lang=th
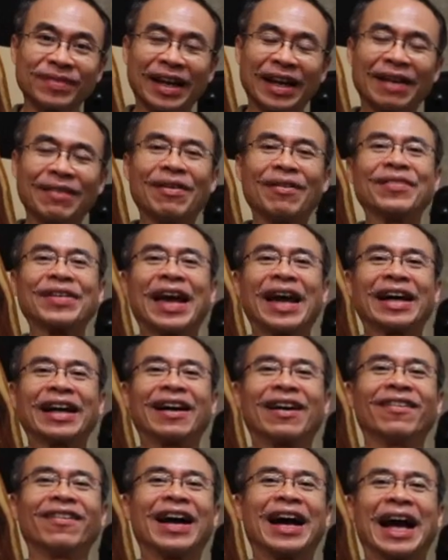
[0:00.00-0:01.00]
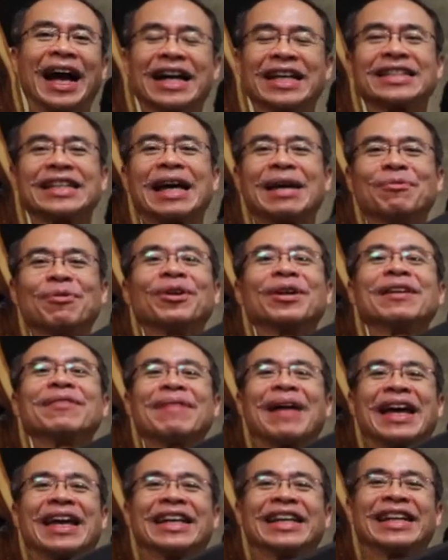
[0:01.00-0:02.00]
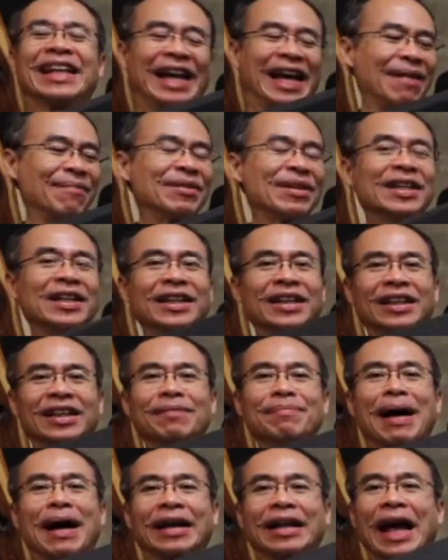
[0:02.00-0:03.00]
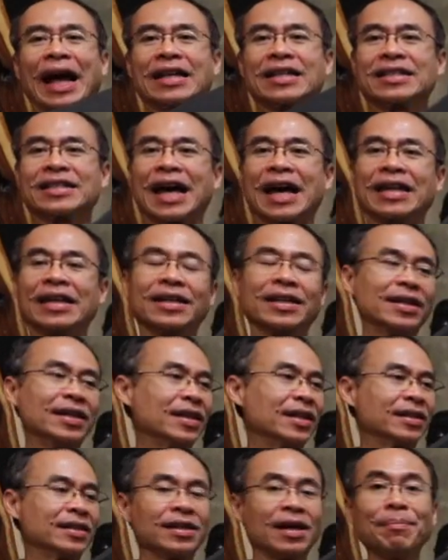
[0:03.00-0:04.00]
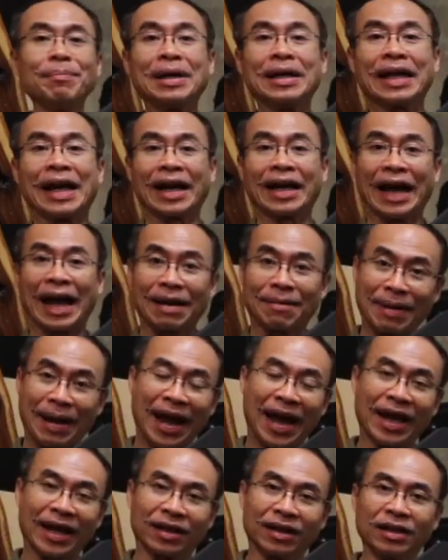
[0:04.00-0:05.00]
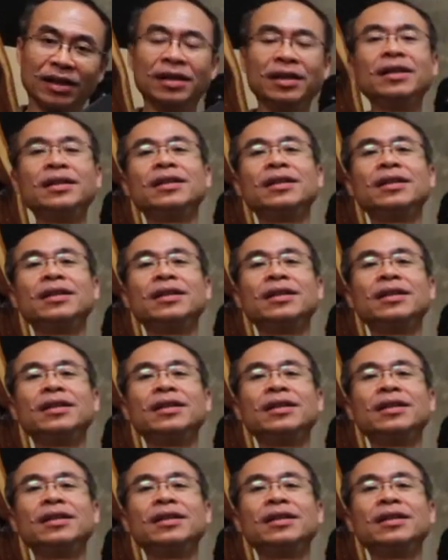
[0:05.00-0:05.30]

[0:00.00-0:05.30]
อะไรแบบนี้เขาก็หาใส่พวกนี้ไปนะครับหรือบางท่านใส่เครื่องมือทางการแพทย์เอ